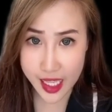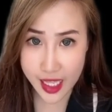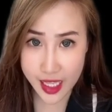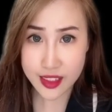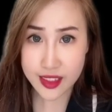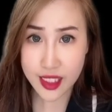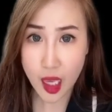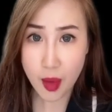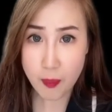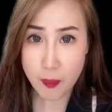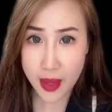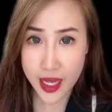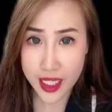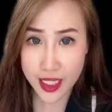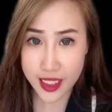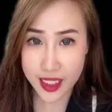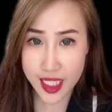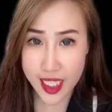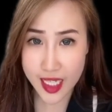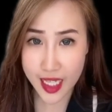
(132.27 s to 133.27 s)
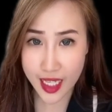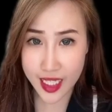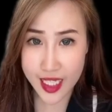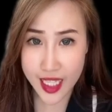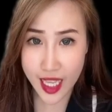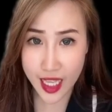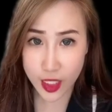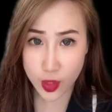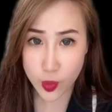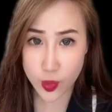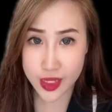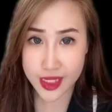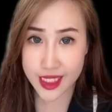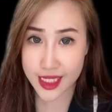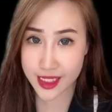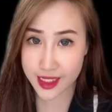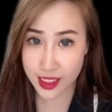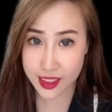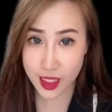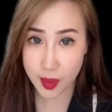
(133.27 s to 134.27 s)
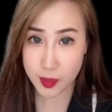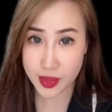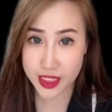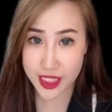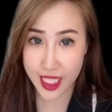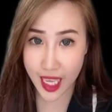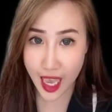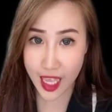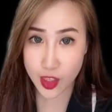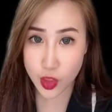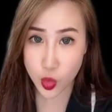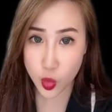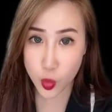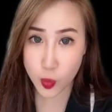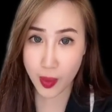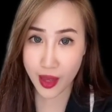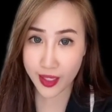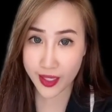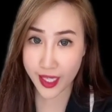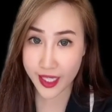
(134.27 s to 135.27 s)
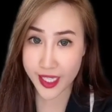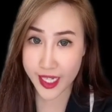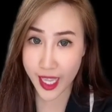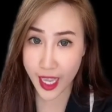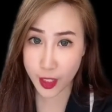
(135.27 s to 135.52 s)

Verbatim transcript: Sampai ketika dia itu disiksa sama si hantu, bahkan dia itu